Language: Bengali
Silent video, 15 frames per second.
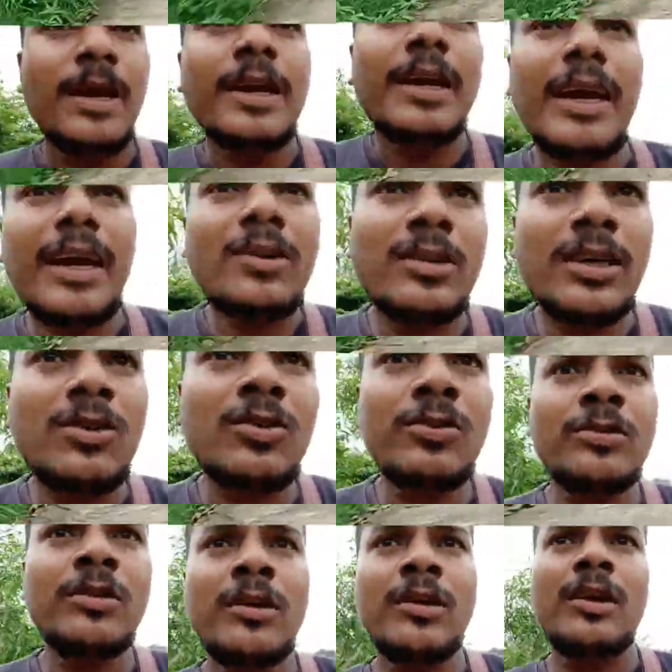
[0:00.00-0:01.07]
কেন দেখুন
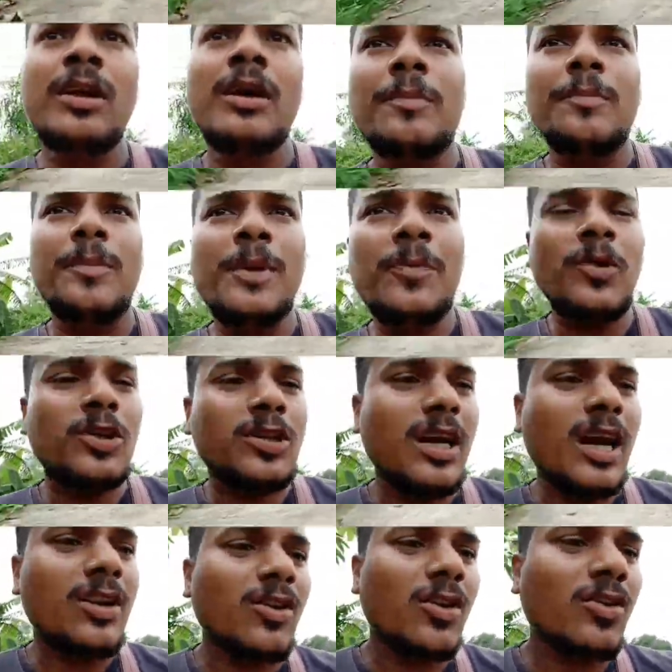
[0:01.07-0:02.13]
বিপদ
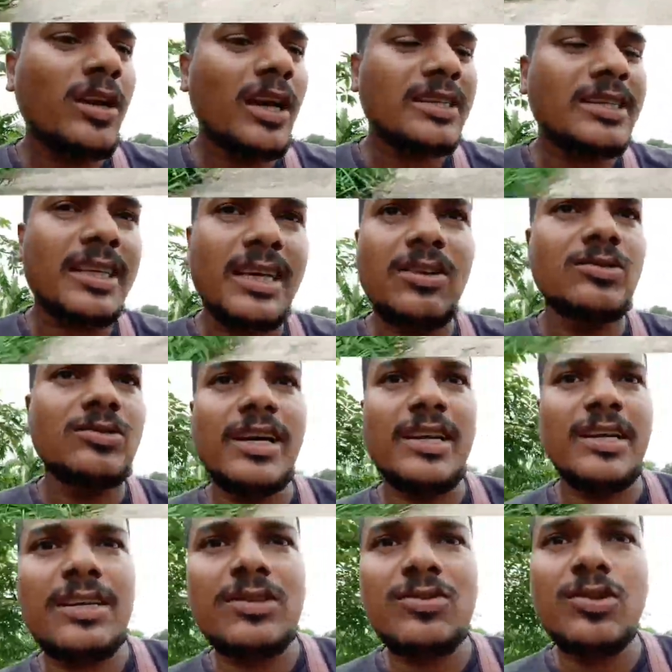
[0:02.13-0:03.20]
কার কখন আসে কেউ জানে
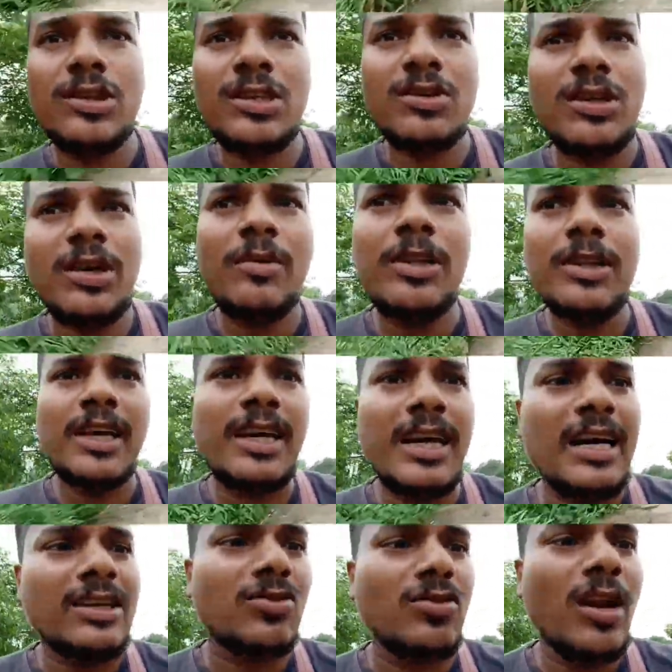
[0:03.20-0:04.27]
না সত্যি কথা বলতে এই
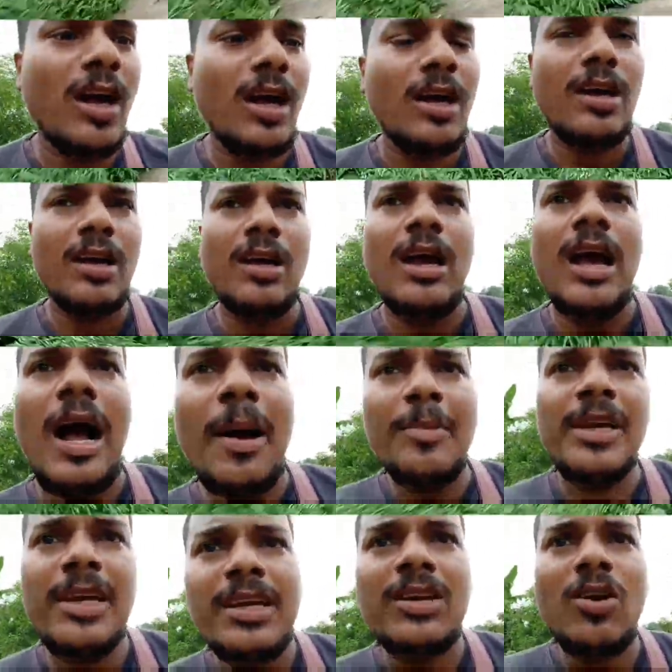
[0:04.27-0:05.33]
ঘাসগুলা
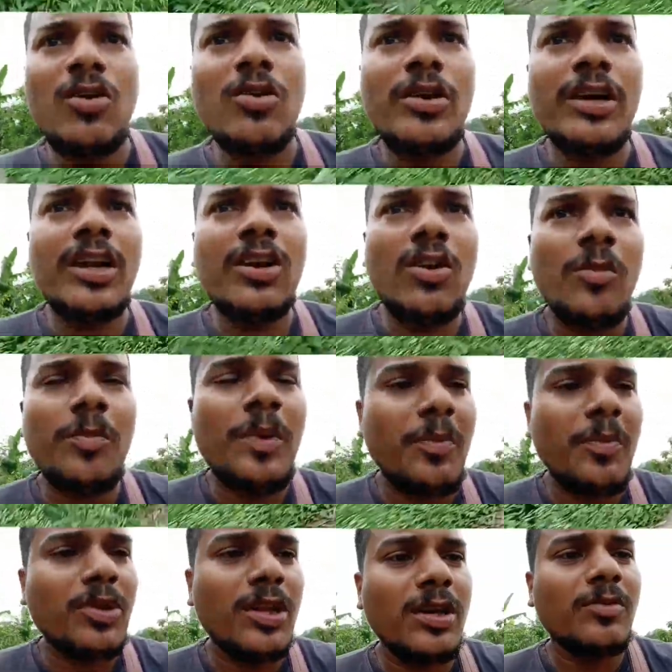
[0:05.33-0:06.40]
আপনি কি কখনো এরকম
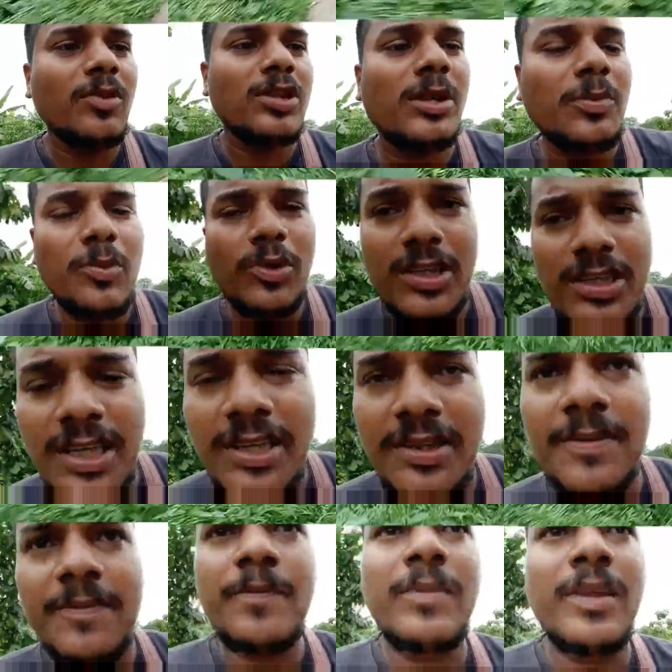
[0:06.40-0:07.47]
বিপদের মধ্যে পড়েছেন
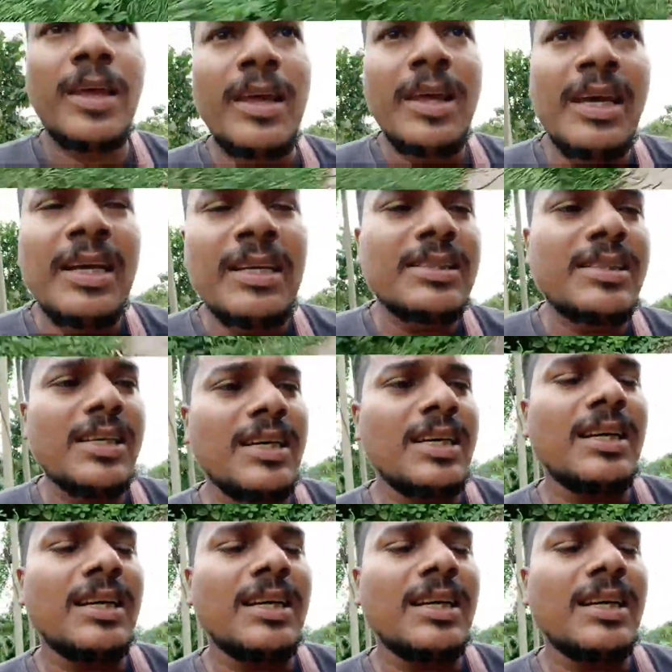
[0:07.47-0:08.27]
যে